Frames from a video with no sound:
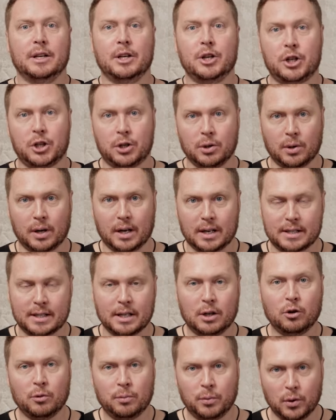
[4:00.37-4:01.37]
еще раз,
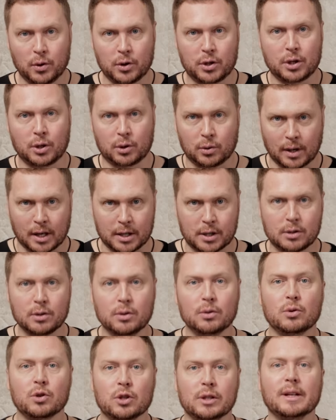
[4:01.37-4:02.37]
любую
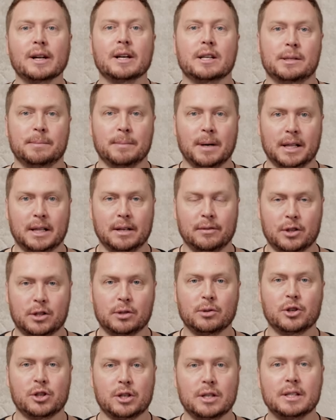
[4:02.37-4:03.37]
ситуацию нужно рассматривать
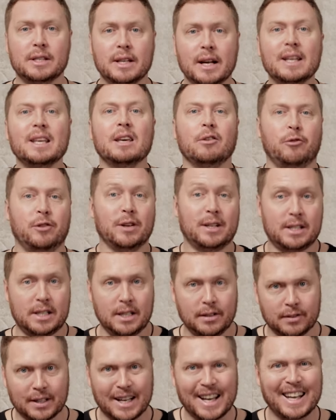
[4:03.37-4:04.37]
с точки зрения,
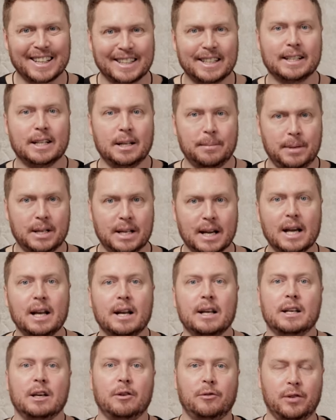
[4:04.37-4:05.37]
эффективно это для меня
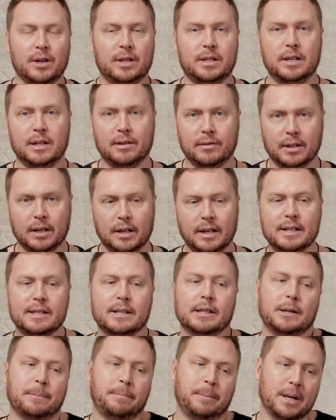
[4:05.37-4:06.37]
или неэффективно.
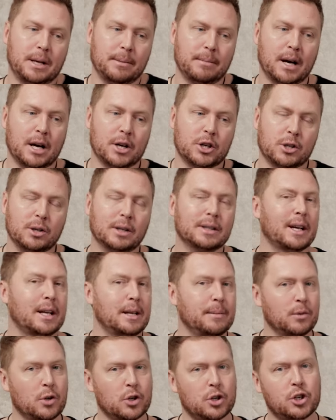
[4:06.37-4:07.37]
Если ты понимаешь, что она
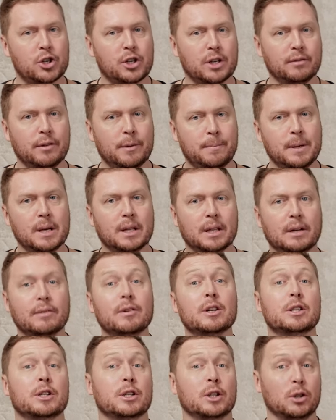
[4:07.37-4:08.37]
немножечко
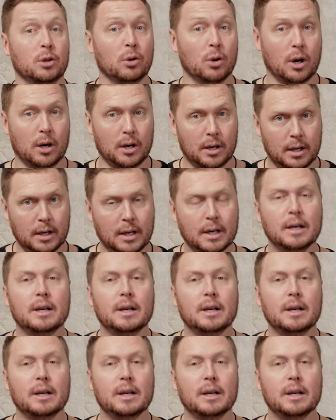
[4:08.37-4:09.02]
выпендривается, но